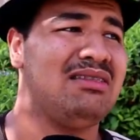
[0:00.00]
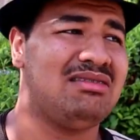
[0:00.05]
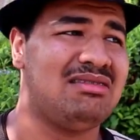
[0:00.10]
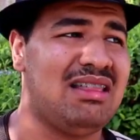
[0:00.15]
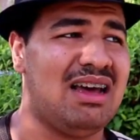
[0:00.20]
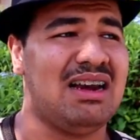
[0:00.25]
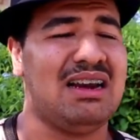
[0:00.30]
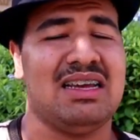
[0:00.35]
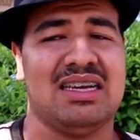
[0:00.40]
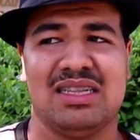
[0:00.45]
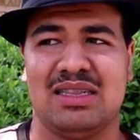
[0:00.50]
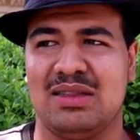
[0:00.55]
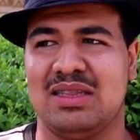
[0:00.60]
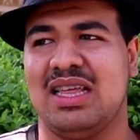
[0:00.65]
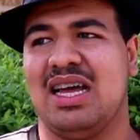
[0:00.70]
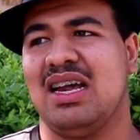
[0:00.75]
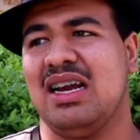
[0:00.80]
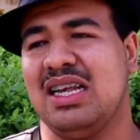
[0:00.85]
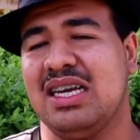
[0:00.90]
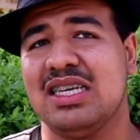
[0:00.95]
للدار
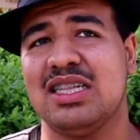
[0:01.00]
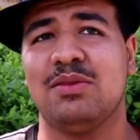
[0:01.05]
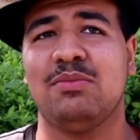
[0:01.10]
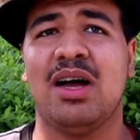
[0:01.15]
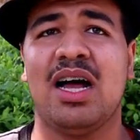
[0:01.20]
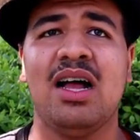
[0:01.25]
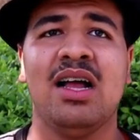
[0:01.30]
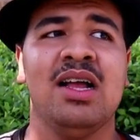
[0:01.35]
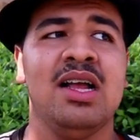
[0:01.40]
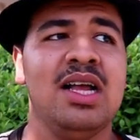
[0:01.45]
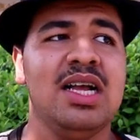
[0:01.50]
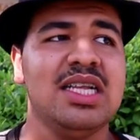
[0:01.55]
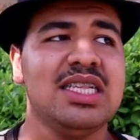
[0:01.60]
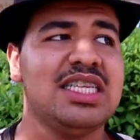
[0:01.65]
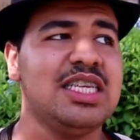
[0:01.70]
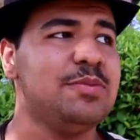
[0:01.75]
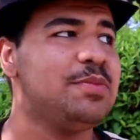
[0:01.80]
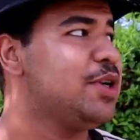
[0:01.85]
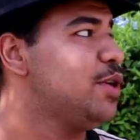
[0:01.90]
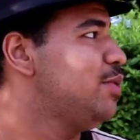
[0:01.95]
للدار الخدمه
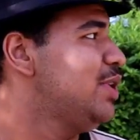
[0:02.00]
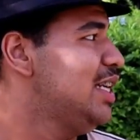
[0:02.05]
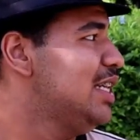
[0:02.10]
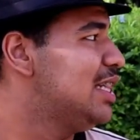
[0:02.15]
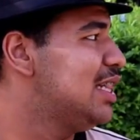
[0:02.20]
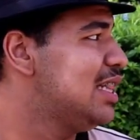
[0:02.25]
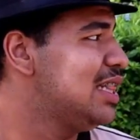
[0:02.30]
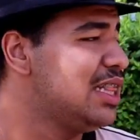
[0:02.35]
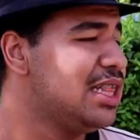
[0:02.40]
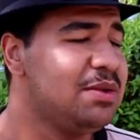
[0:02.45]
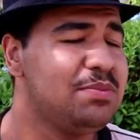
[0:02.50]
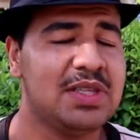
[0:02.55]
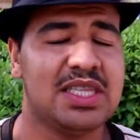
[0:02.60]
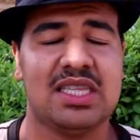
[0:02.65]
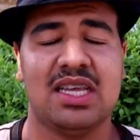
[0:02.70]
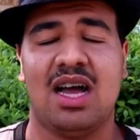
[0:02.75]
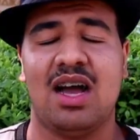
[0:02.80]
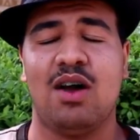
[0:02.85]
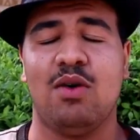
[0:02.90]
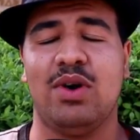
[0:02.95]
تيبغي واحد
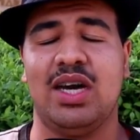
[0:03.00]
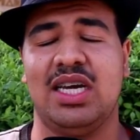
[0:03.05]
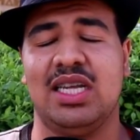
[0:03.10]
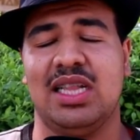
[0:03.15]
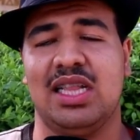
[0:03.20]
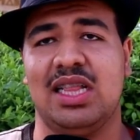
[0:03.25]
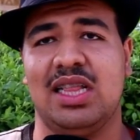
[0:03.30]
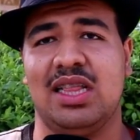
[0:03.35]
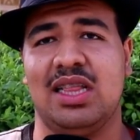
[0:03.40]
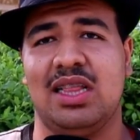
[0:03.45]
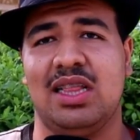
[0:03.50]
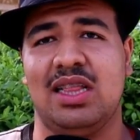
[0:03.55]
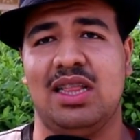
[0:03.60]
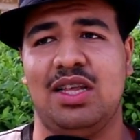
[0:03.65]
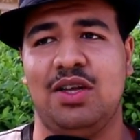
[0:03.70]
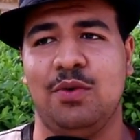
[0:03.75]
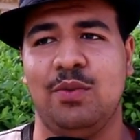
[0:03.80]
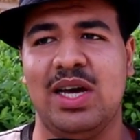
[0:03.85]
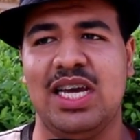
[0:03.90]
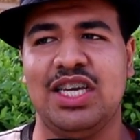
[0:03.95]
اللمسه واحد
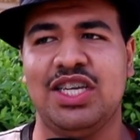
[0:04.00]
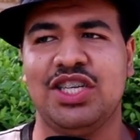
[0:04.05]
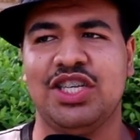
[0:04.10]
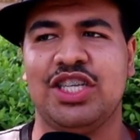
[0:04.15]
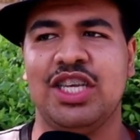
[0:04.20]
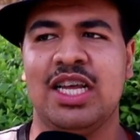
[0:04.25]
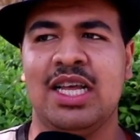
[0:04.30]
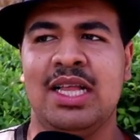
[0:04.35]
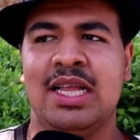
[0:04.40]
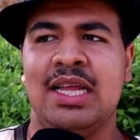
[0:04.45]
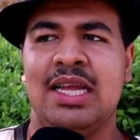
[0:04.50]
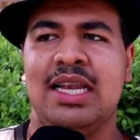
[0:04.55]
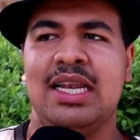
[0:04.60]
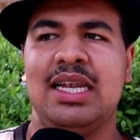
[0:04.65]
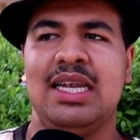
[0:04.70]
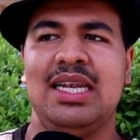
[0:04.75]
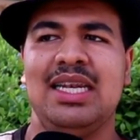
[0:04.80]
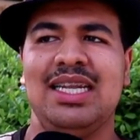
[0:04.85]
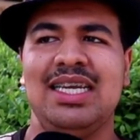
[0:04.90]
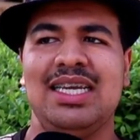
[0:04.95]
الحوايج
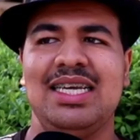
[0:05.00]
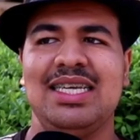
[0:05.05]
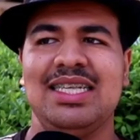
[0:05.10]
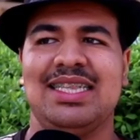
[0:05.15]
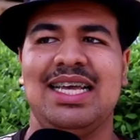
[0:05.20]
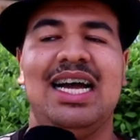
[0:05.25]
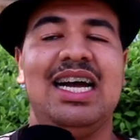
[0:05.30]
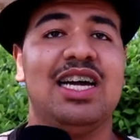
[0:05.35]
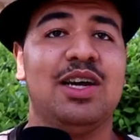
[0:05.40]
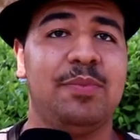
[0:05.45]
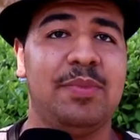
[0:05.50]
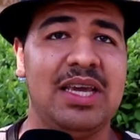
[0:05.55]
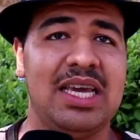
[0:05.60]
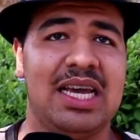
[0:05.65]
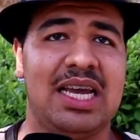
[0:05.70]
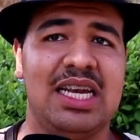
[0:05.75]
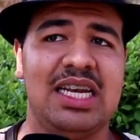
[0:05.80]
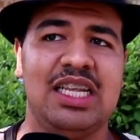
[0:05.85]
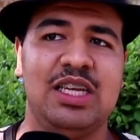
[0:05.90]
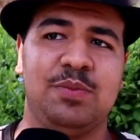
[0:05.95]
اللي يضحك
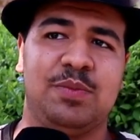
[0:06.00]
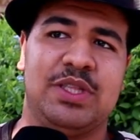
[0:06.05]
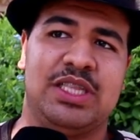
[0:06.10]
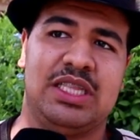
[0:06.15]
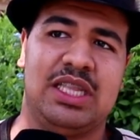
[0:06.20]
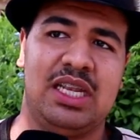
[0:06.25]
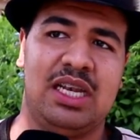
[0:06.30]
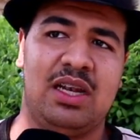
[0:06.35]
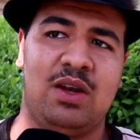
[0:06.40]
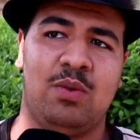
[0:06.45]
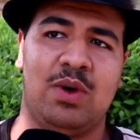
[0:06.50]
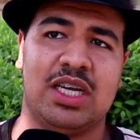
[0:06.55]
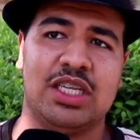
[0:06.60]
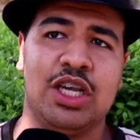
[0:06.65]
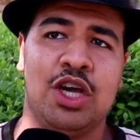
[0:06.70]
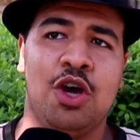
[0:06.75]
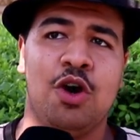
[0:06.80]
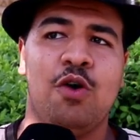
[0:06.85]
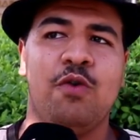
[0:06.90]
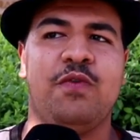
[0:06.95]
بها اللي يبدل الوقت
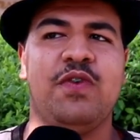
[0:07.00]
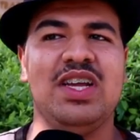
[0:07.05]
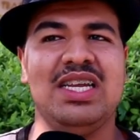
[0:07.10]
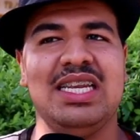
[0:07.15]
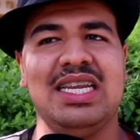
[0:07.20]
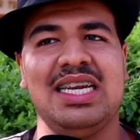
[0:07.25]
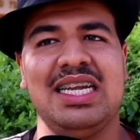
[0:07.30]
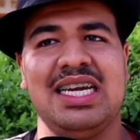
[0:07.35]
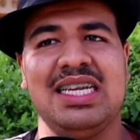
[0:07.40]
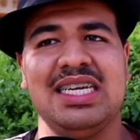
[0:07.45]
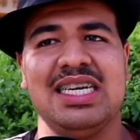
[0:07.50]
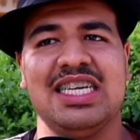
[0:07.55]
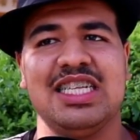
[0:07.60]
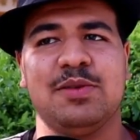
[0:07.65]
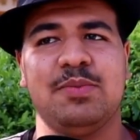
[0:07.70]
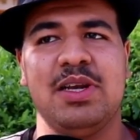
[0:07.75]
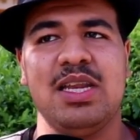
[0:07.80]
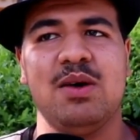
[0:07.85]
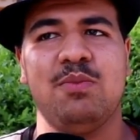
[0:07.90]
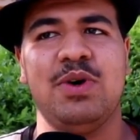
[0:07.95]
وفعلا انا
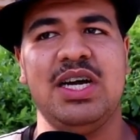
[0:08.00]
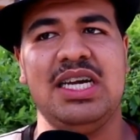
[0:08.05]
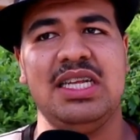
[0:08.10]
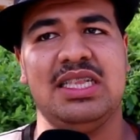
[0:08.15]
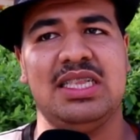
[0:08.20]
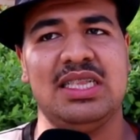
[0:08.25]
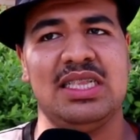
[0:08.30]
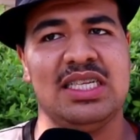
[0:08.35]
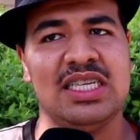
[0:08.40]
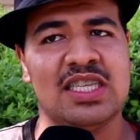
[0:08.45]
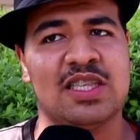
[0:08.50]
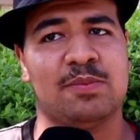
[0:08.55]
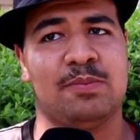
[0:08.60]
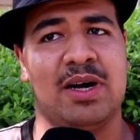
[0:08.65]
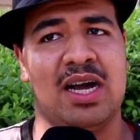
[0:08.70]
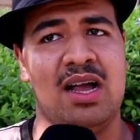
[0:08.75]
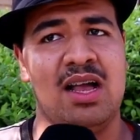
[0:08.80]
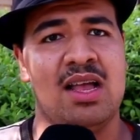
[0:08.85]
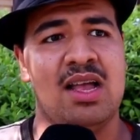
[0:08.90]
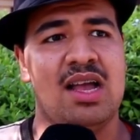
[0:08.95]
كتبان لي بواحد
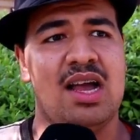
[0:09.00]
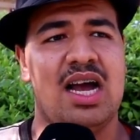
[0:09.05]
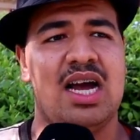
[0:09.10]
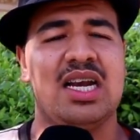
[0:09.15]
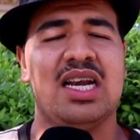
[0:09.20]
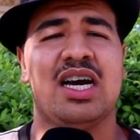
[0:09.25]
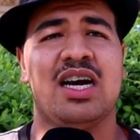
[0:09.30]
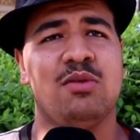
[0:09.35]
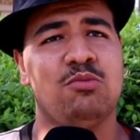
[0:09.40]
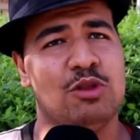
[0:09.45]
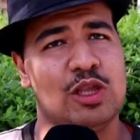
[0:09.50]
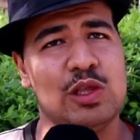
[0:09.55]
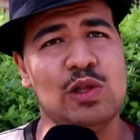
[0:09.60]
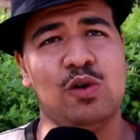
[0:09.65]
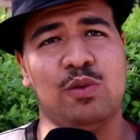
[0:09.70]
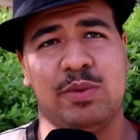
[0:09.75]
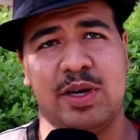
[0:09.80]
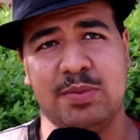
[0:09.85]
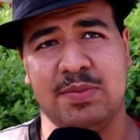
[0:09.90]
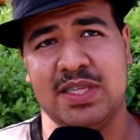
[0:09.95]
النسبه انها
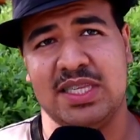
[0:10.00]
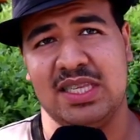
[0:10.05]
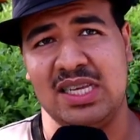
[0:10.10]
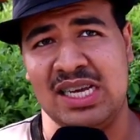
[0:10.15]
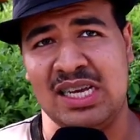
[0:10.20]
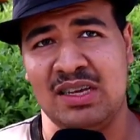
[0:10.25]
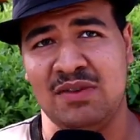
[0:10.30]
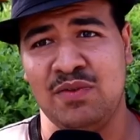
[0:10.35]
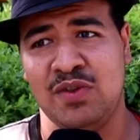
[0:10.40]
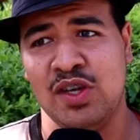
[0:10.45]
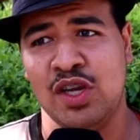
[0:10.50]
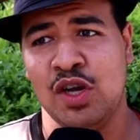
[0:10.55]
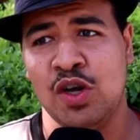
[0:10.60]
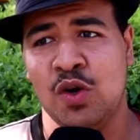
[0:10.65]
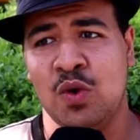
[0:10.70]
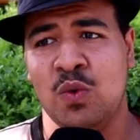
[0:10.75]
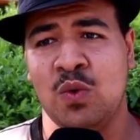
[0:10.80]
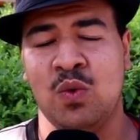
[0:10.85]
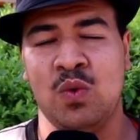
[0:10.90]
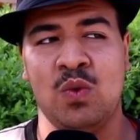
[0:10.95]
مطلوبه بزاف
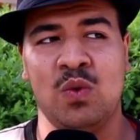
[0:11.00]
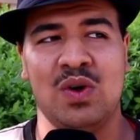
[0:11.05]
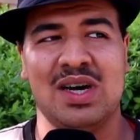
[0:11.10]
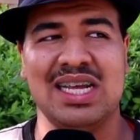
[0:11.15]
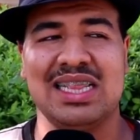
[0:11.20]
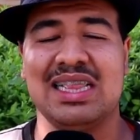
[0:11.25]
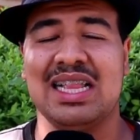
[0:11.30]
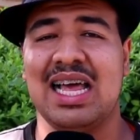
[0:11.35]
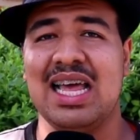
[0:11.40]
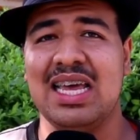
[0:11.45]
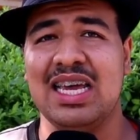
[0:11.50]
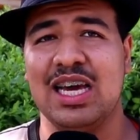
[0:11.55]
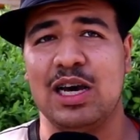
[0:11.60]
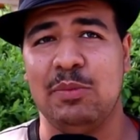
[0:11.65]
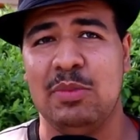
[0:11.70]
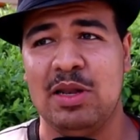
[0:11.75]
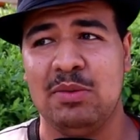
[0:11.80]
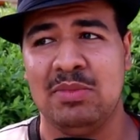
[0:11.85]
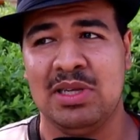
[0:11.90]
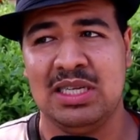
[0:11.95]
وكتلقى
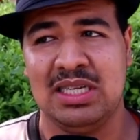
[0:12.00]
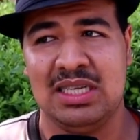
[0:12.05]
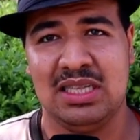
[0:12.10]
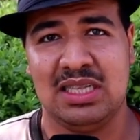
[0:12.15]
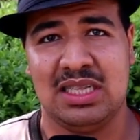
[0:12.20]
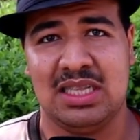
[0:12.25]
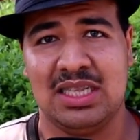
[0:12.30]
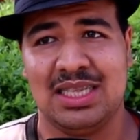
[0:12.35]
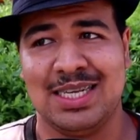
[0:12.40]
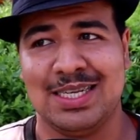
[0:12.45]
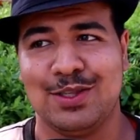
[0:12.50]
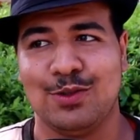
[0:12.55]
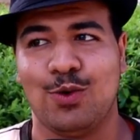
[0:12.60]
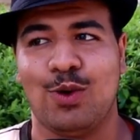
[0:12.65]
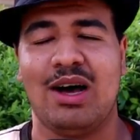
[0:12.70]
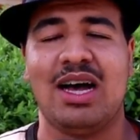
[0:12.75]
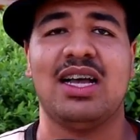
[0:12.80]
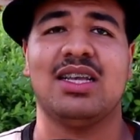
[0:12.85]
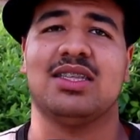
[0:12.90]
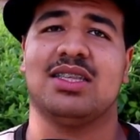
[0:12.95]
اقبال من عند الناس
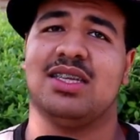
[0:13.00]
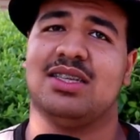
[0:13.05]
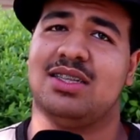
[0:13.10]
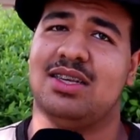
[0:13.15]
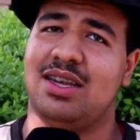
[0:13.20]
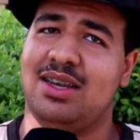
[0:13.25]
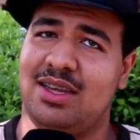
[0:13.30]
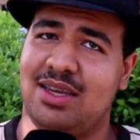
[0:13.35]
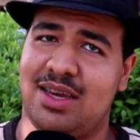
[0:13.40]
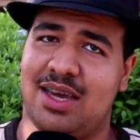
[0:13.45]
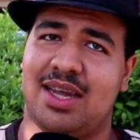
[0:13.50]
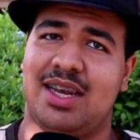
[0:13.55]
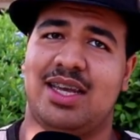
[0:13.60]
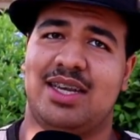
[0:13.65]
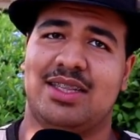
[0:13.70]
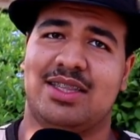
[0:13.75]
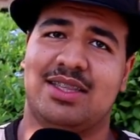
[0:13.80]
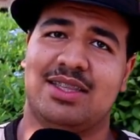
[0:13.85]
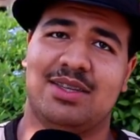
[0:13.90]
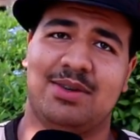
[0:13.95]
وخاصه
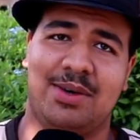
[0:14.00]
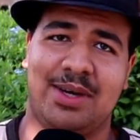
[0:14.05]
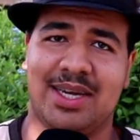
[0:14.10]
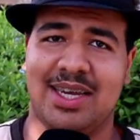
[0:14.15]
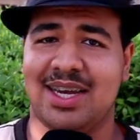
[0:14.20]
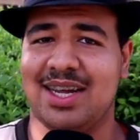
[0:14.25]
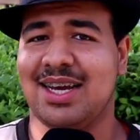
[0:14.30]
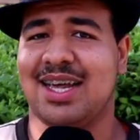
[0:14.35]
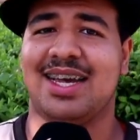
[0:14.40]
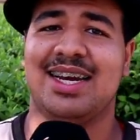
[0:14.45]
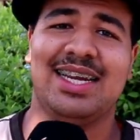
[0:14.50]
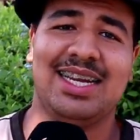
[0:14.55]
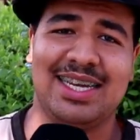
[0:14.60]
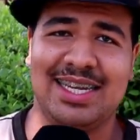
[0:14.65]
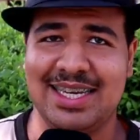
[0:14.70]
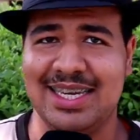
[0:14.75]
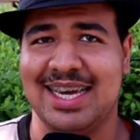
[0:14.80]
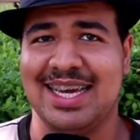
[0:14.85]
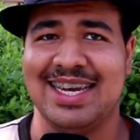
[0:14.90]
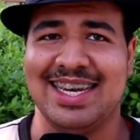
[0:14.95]
العيالات وهي ناري على
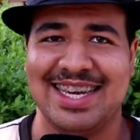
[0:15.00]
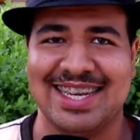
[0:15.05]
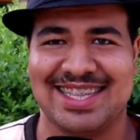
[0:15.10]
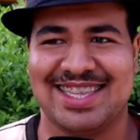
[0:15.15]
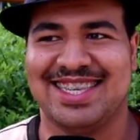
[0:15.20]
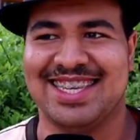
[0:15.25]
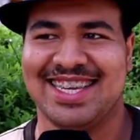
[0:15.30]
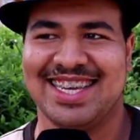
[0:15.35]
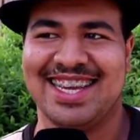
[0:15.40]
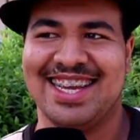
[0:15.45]
العيالات